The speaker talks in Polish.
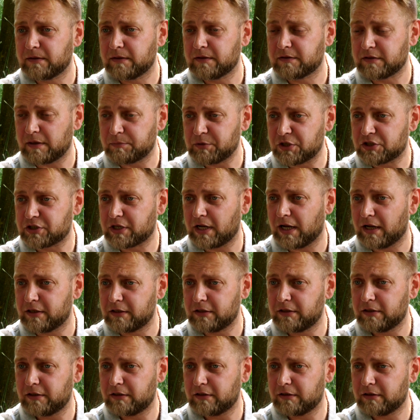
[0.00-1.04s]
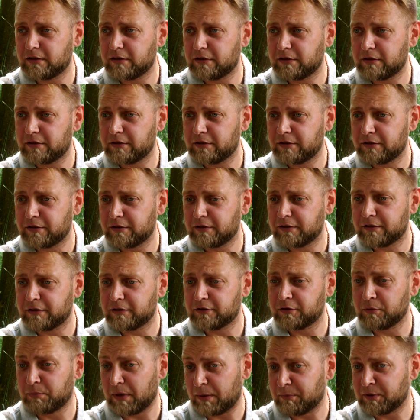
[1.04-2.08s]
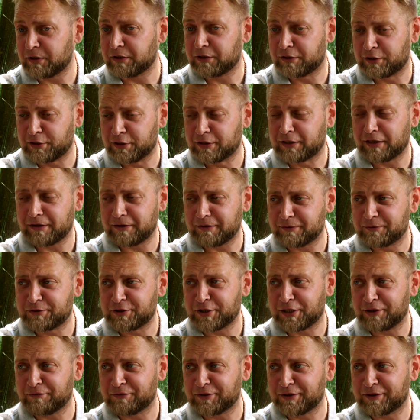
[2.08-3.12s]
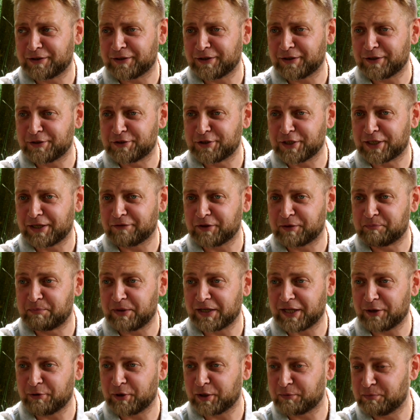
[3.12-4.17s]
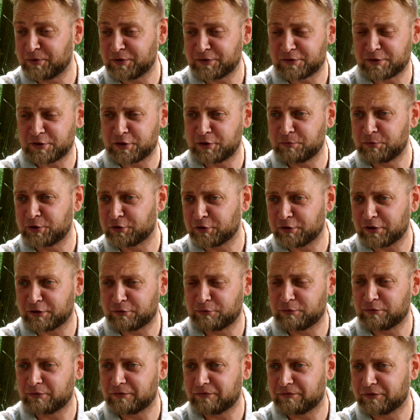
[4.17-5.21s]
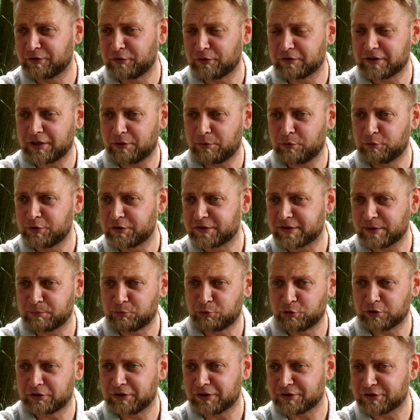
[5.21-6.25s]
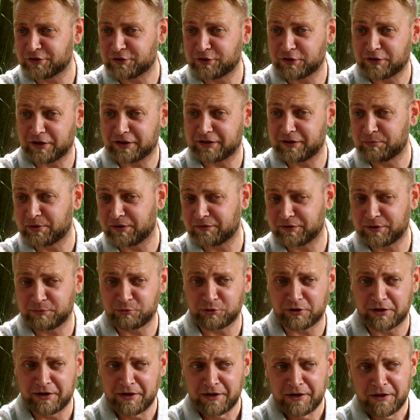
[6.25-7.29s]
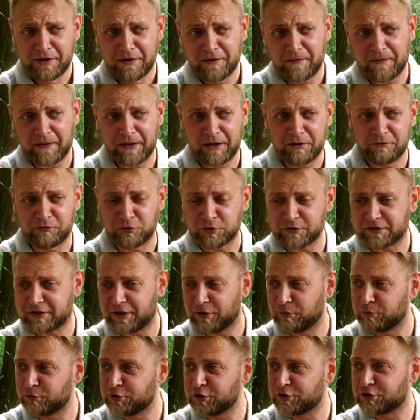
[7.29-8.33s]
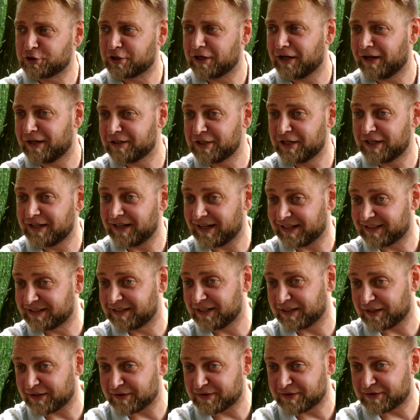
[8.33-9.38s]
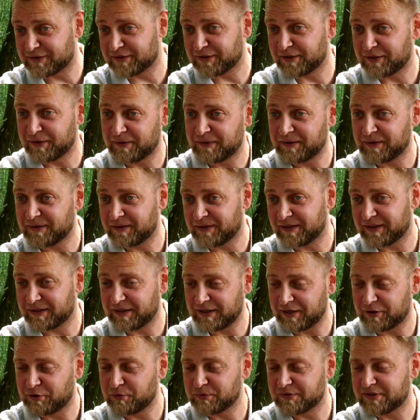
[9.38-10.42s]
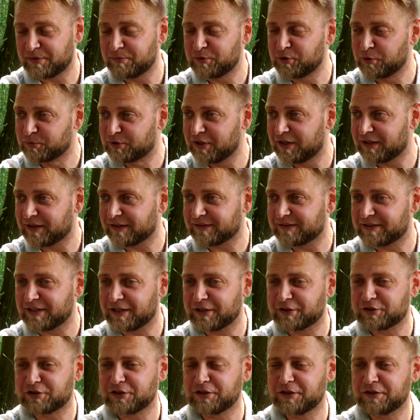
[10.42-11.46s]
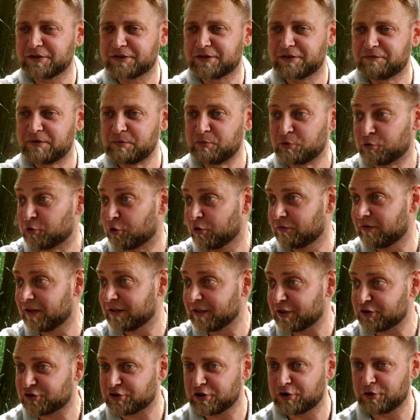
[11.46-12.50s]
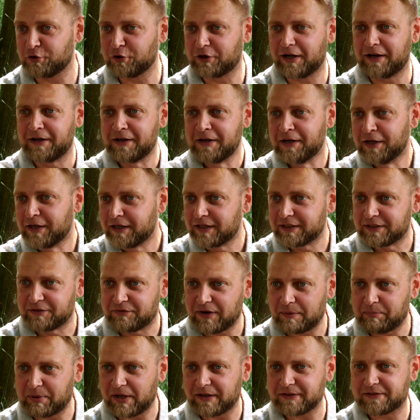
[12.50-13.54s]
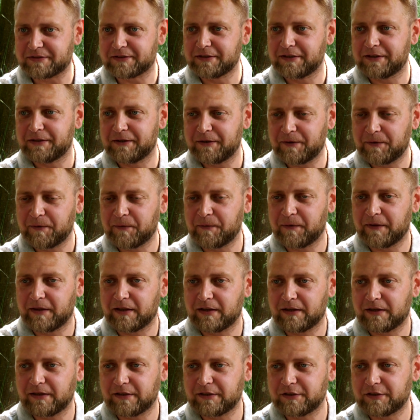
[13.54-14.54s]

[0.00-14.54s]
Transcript: zamieszkali i, i, no mamy kilka ciekawych, ciekawych perełek, między innymi to, jak wyglądała ulica Błotna, że że to tak naprawdę była e, wąska uliczka, a nie jak teraz, e, jaką znamy ją teraz, tak, że jest wybrukowana, szeroka, dwa pasy e,